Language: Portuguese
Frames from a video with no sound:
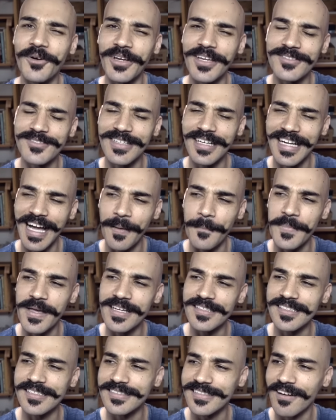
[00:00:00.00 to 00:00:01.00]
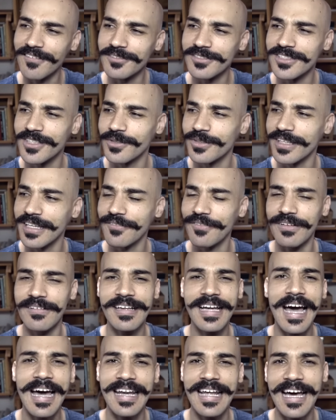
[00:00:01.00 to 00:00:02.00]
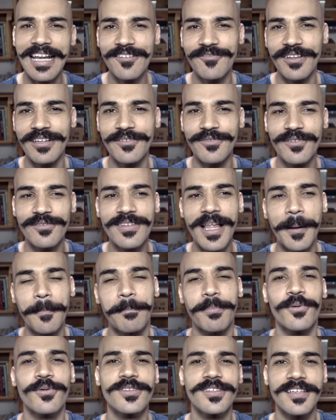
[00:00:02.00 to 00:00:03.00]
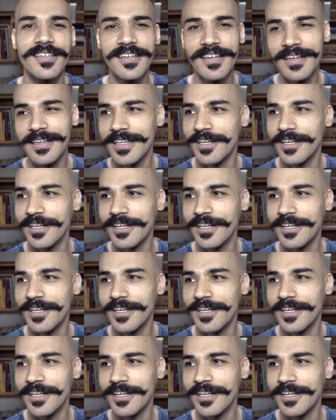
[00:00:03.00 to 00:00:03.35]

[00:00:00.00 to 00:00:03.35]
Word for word: com isso na cabeça e tal, não sei o que, falando, caralho, velho, que filho da puta,